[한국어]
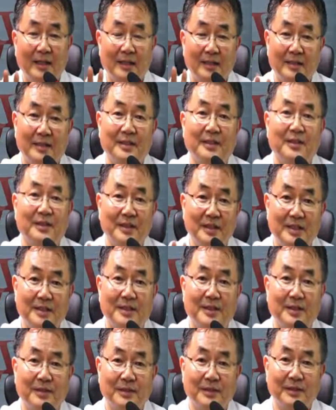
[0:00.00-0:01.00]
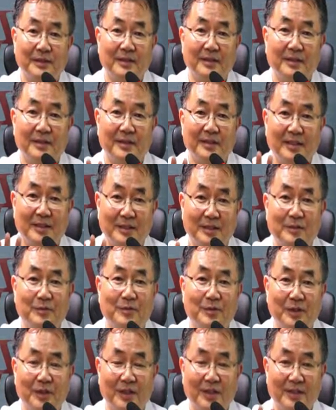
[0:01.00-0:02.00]
드디어
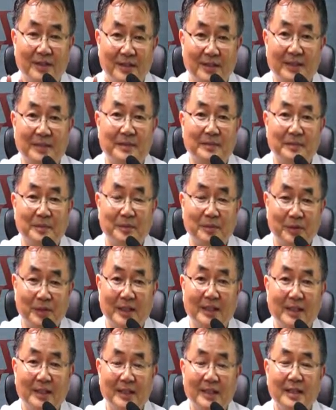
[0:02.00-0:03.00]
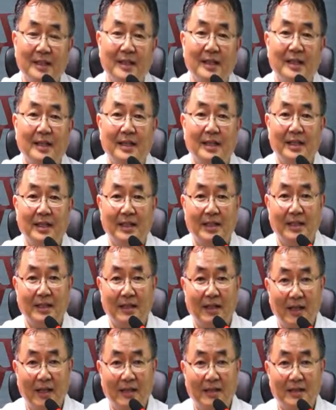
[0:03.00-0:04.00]
2019년 지금 우리는 이
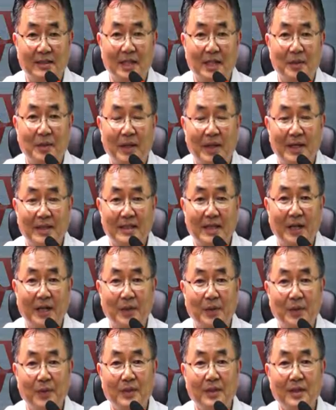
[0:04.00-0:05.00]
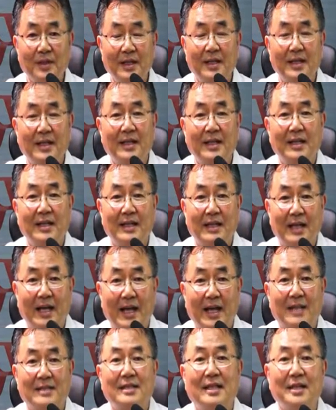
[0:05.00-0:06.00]
강사와 자료를
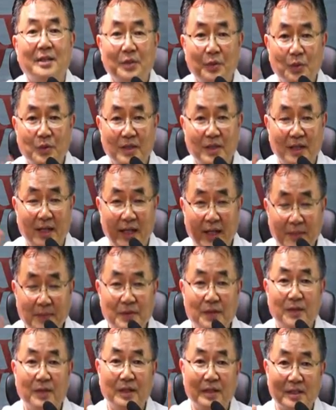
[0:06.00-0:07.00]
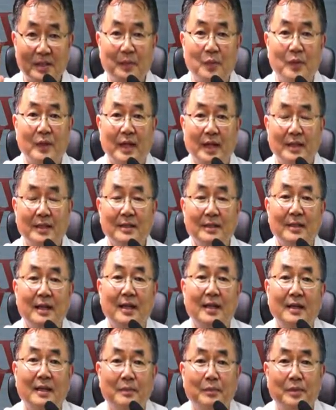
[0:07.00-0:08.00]
가상 교실에 합성해서 보내는
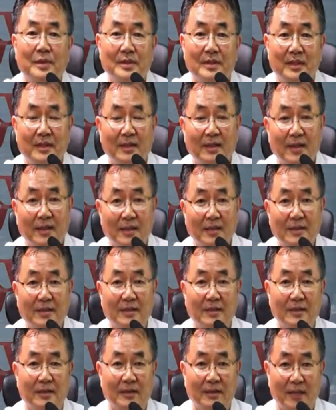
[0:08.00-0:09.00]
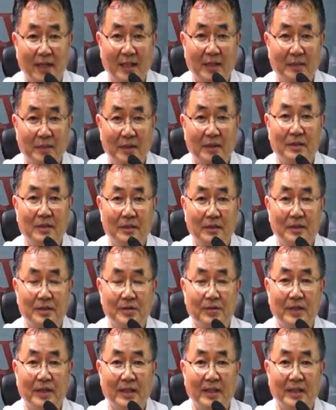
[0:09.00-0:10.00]
텔레프레젠테이션 다림 특허
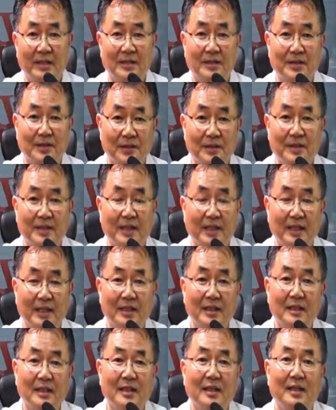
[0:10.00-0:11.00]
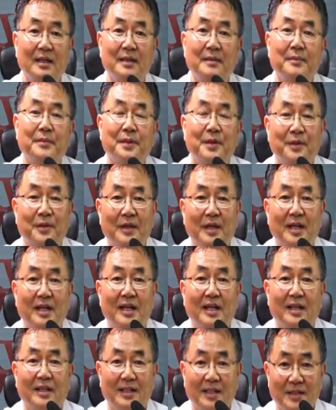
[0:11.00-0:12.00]
기술에 의해서 전 세계는
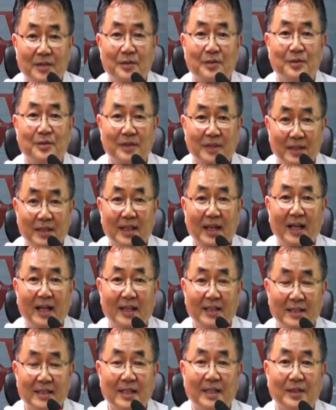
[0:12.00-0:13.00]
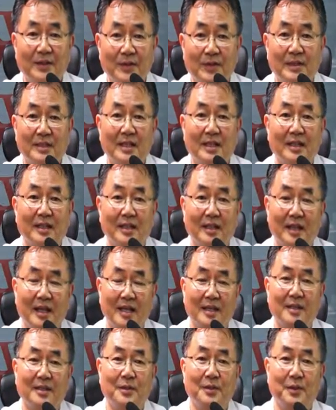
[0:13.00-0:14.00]
변화될 수 있다. 이제 더 이상
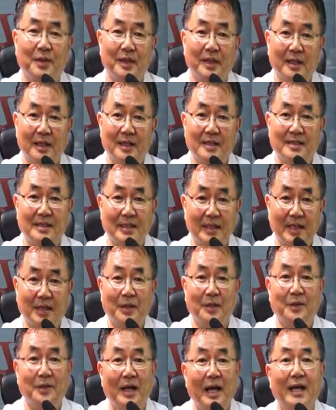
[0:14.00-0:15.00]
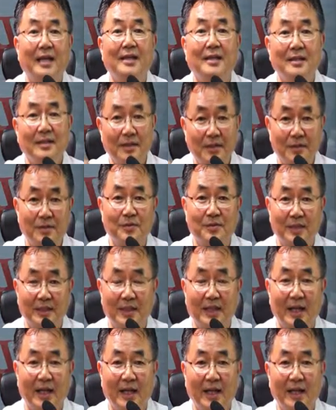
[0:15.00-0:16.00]
학교에 가지 않아도 강의는 들을 수
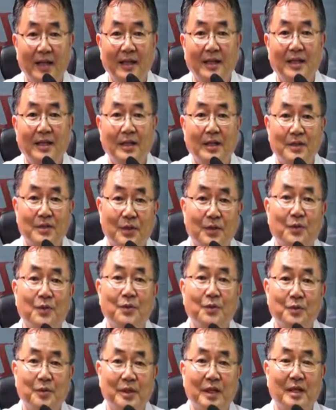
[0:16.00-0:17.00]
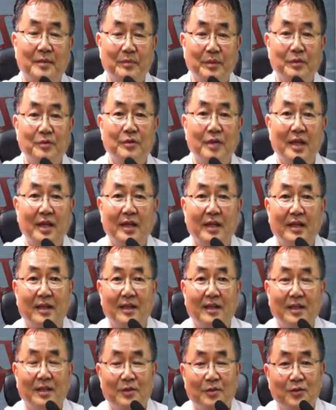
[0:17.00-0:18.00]
있다. 적어도 우리가 미국의
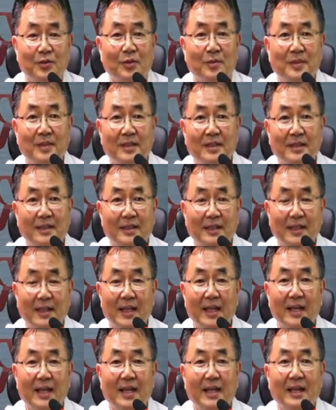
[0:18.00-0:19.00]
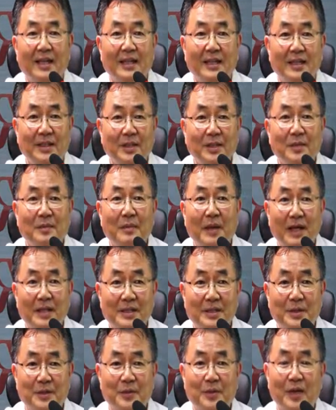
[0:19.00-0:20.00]
수업을 듣는데 이런
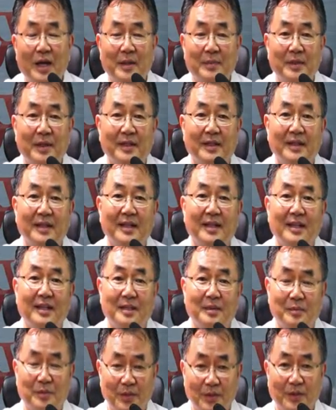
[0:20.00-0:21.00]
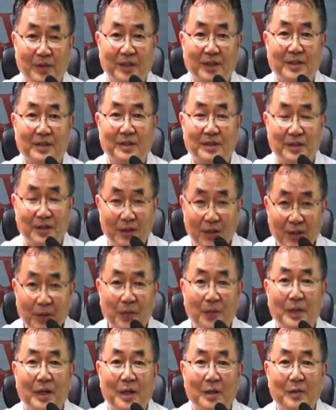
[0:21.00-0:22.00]
방식으로 하면 물론 이것이
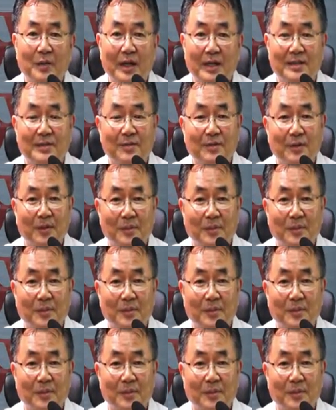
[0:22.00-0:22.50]
최고라고 할 수는